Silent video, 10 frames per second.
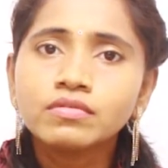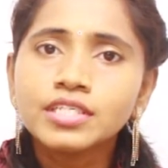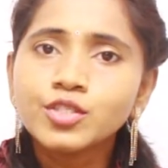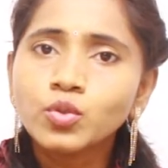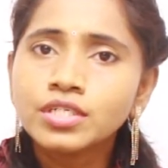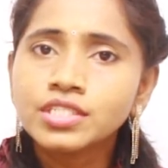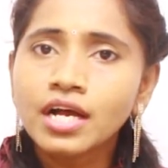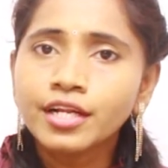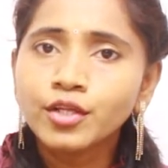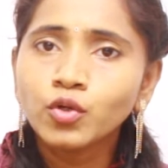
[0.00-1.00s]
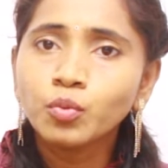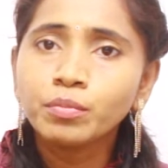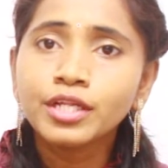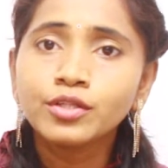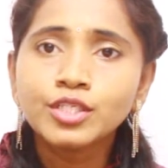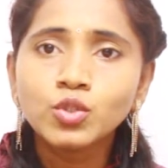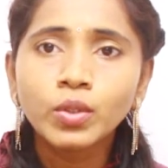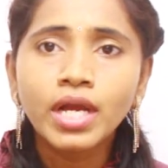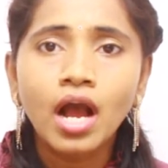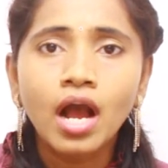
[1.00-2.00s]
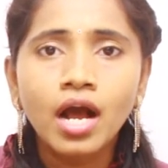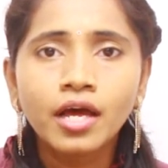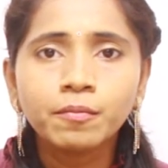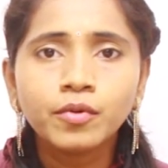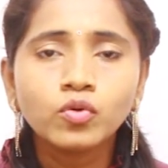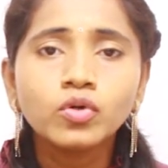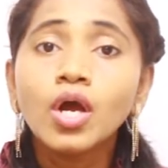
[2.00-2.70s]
తీసుకున్న జాగ్రత్తలు మీరు తీసుకునే ఆహారంలో